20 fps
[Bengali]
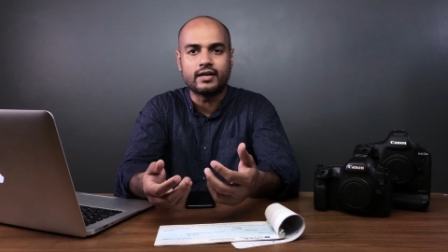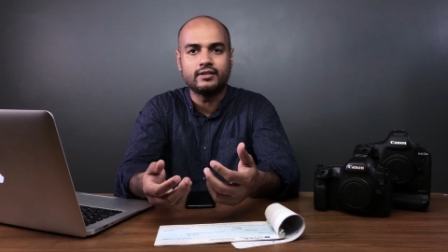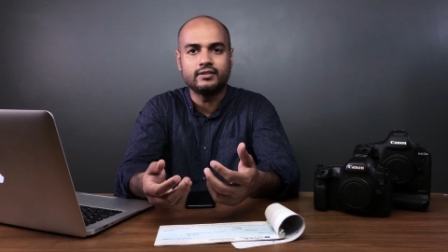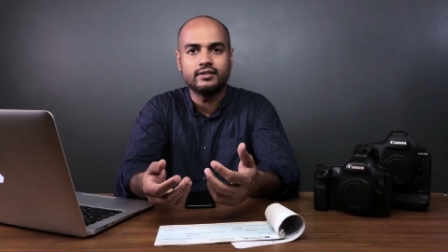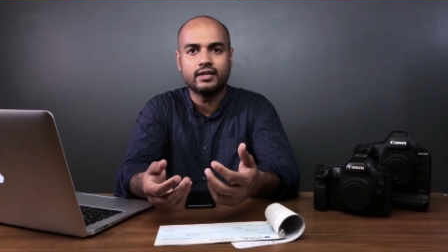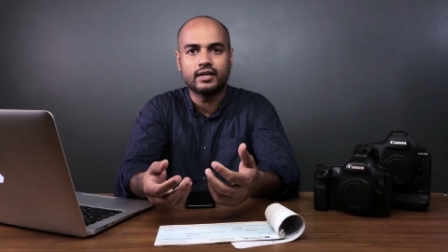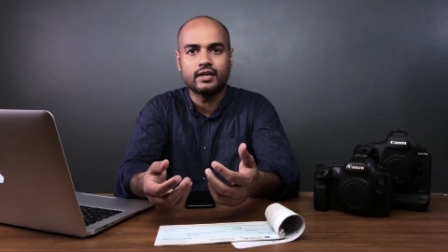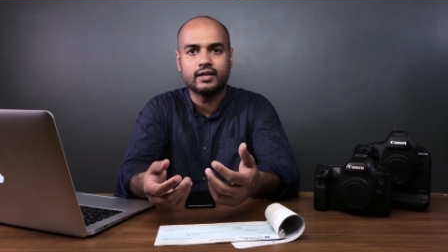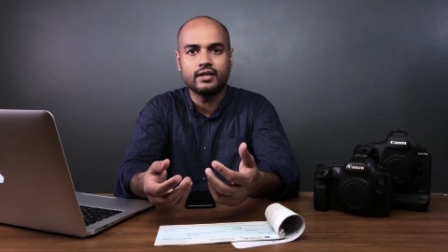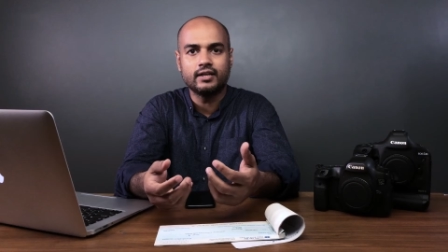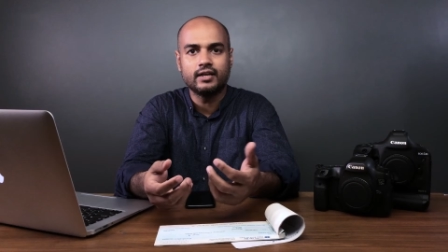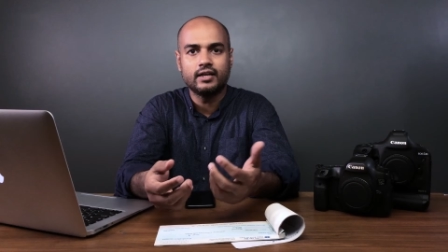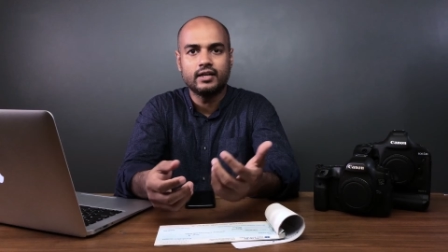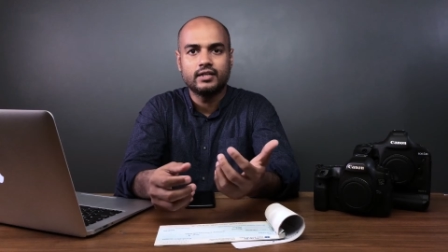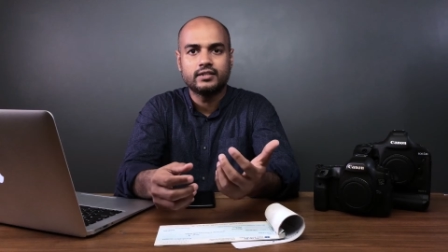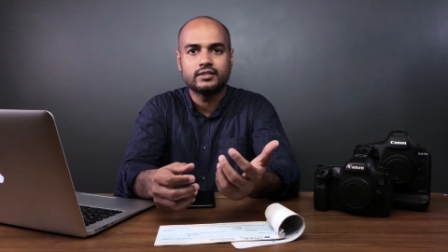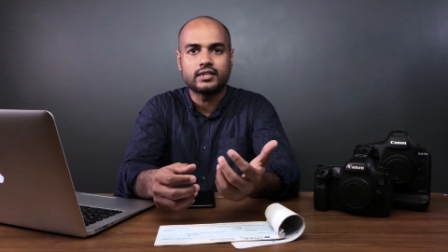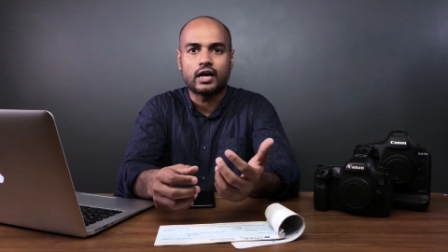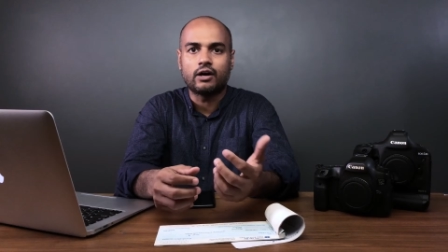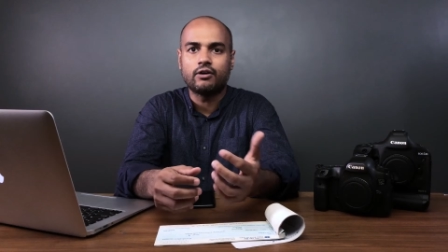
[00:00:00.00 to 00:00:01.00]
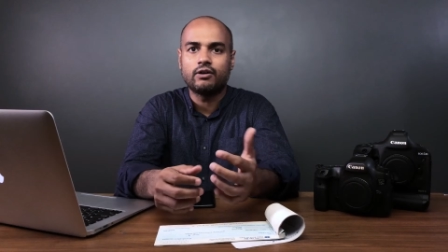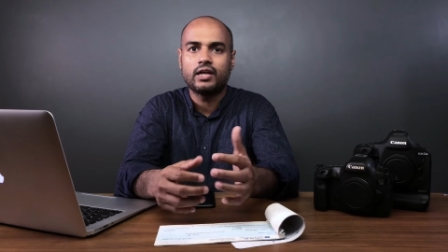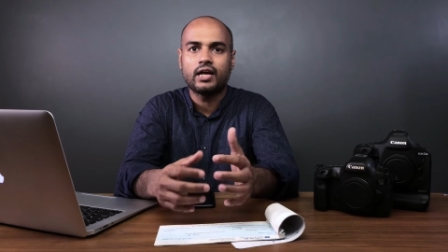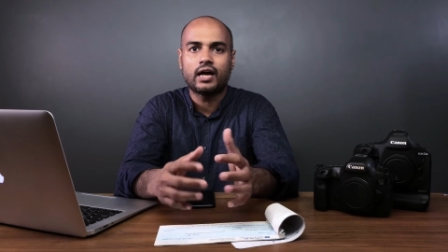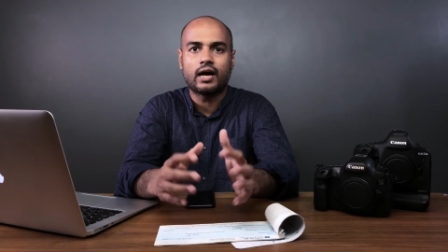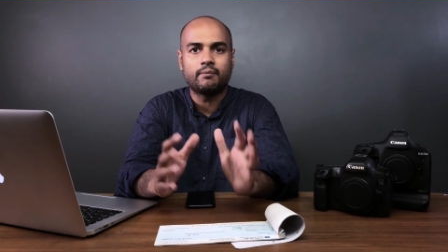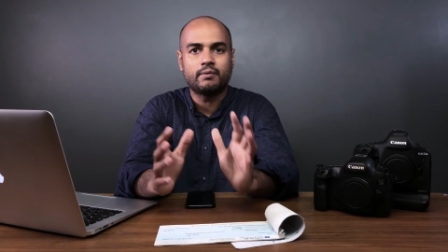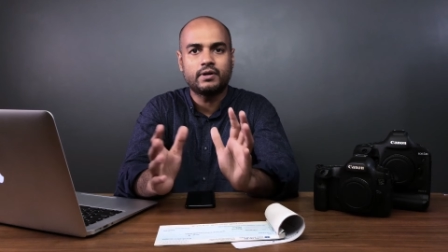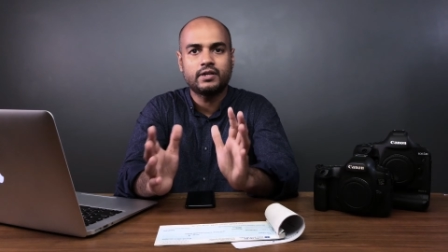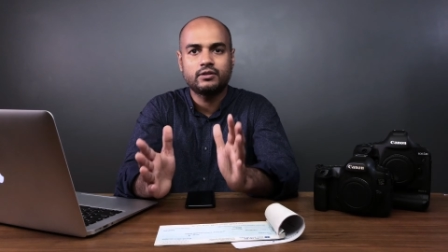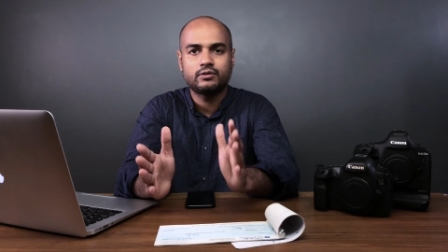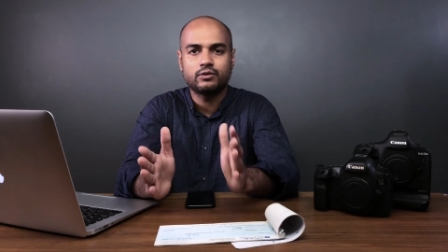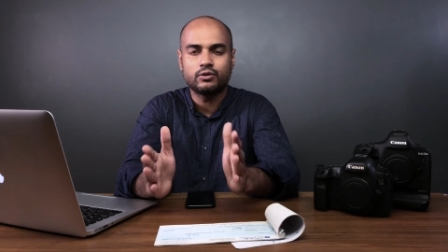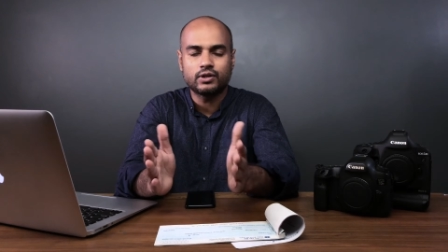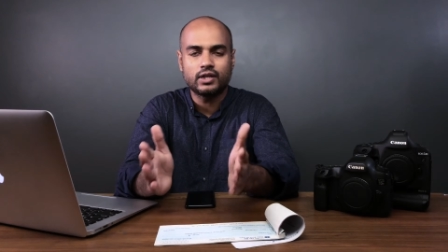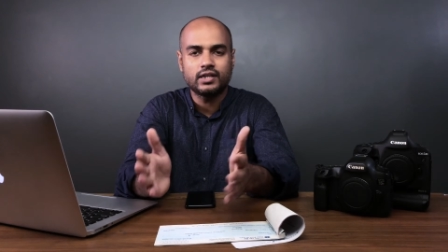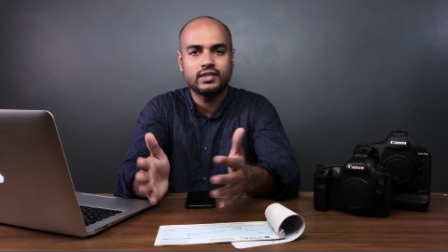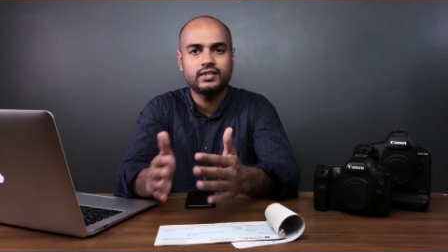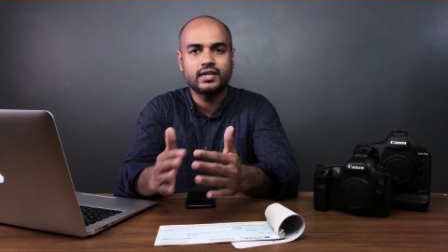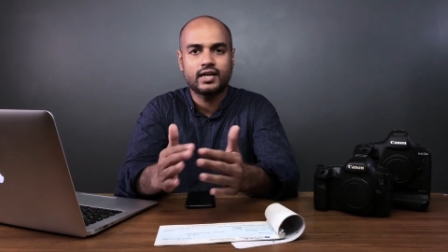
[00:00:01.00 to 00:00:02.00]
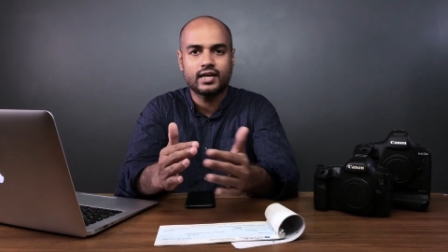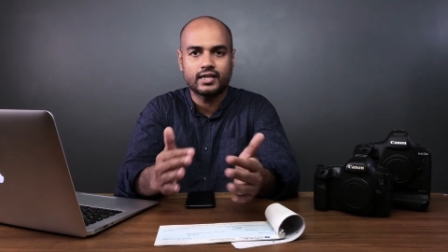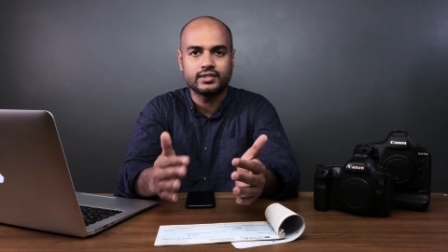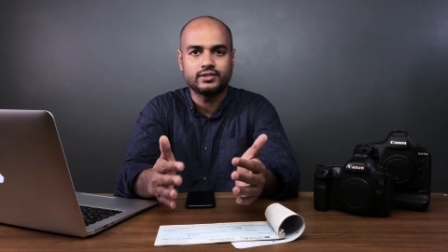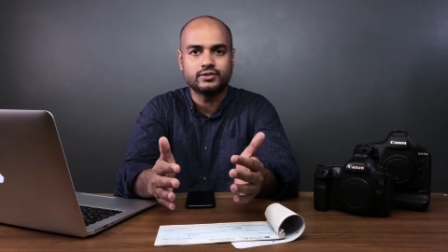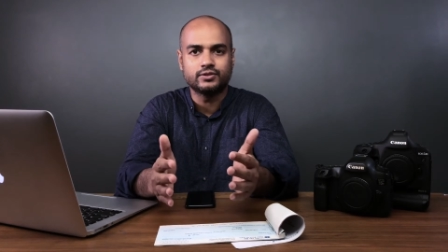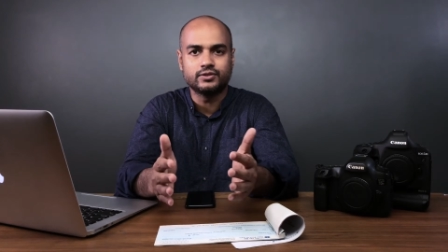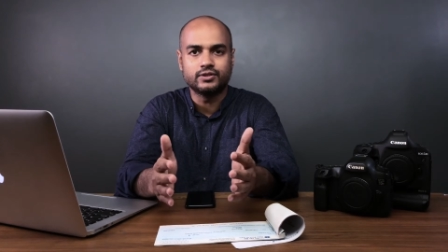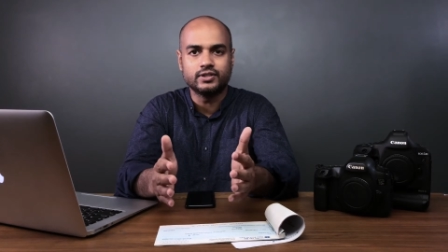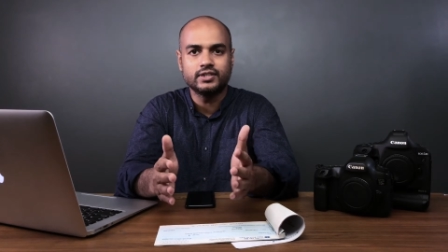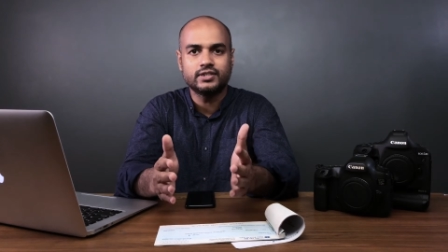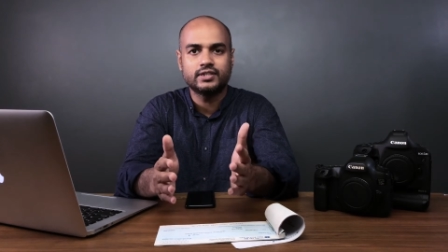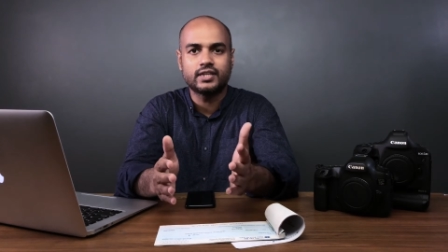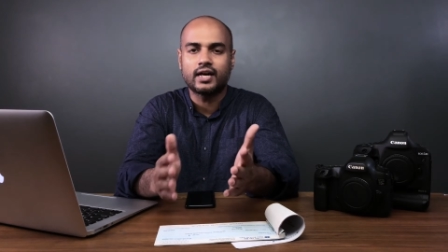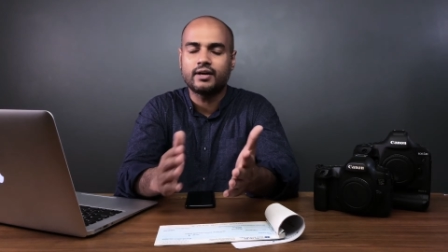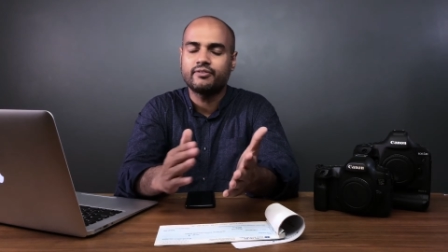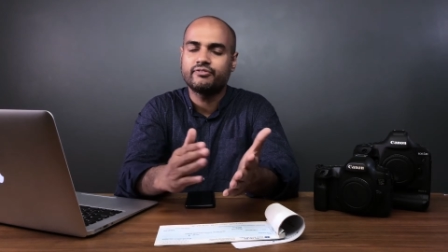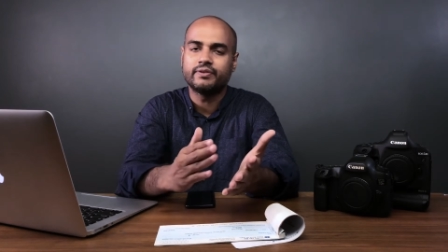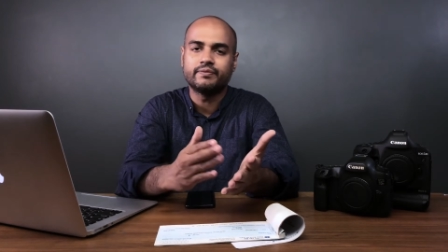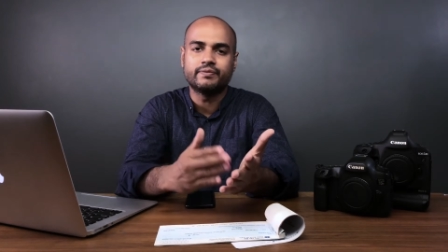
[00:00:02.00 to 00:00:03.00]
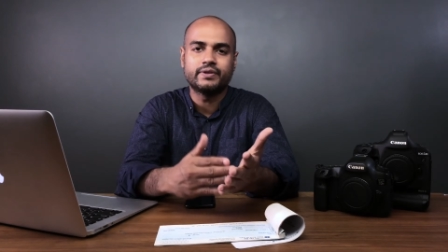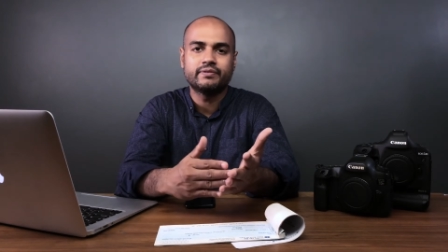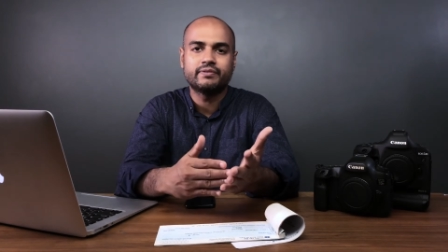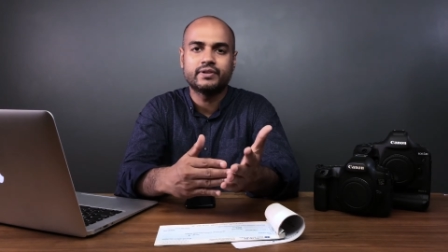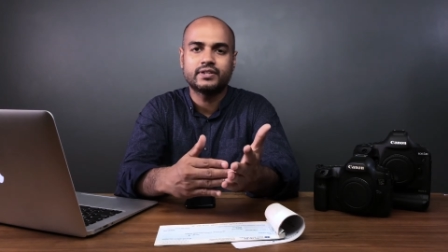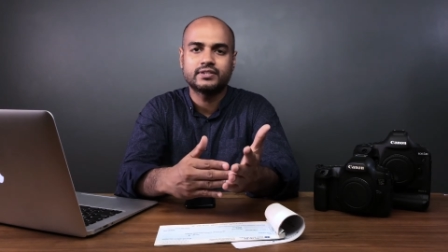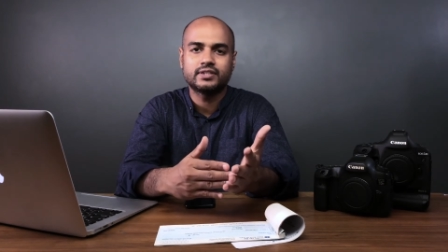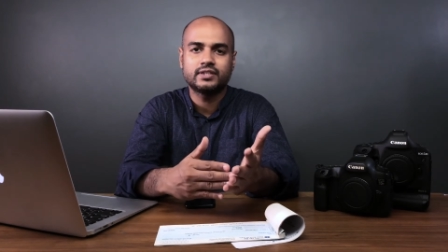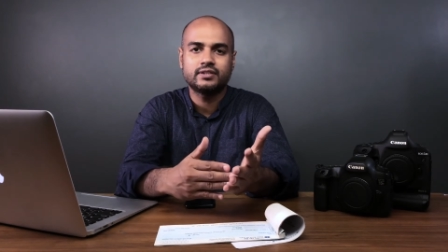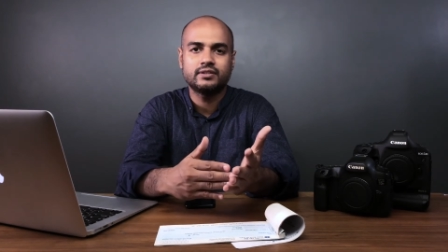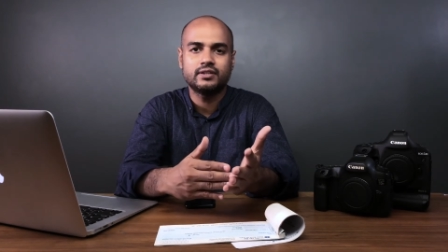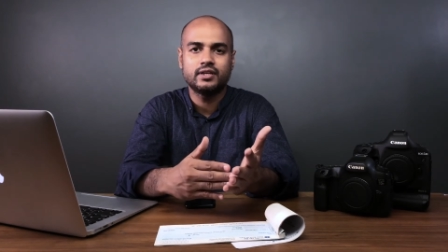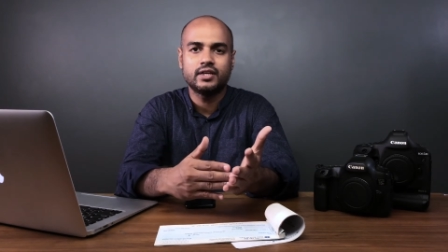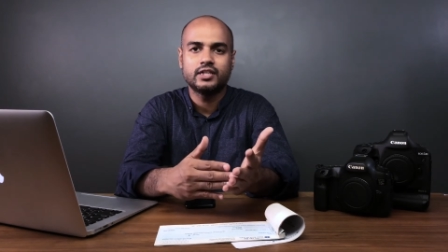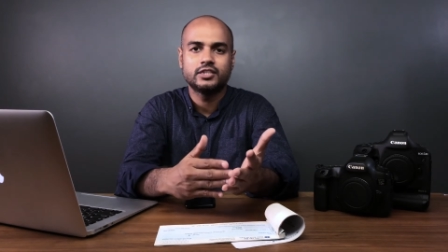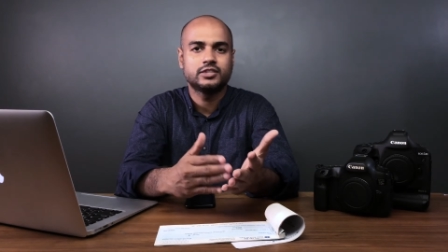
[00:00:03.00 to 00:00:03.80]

প্যাটার্ন দেখি তাহলে আমার টোটাল যা কাজ করি তার ফিফটি পার্সেন্ট